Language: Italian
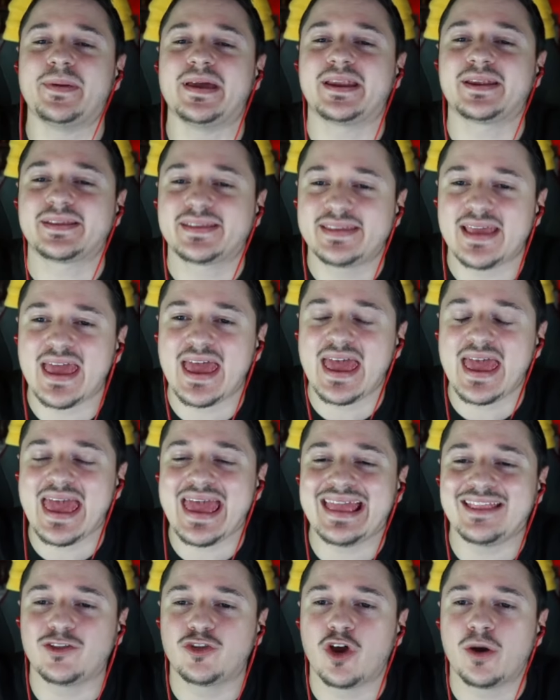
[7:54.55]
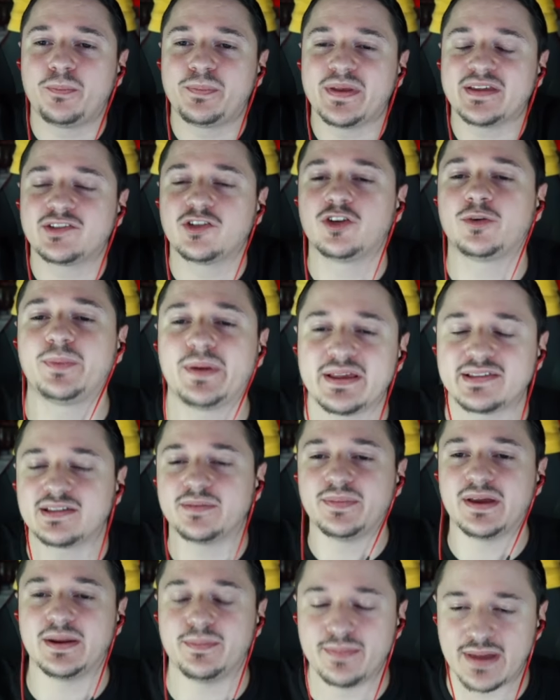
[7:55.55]
per te e doppia
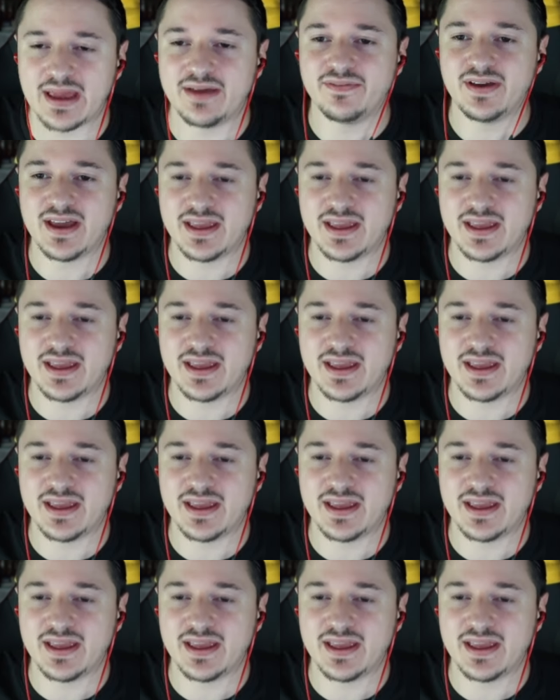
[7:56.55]
sorpresa per me,